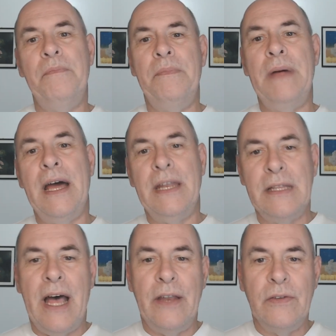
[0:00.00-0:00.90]
para
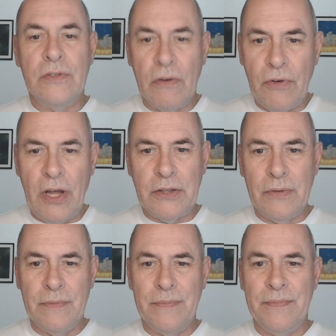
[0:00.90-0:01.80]
dar o seu
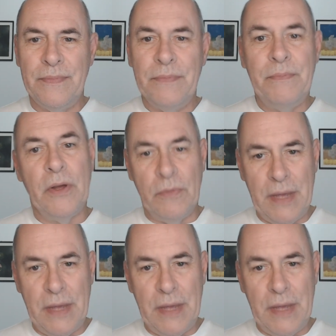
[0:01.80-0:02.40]
voto, pelo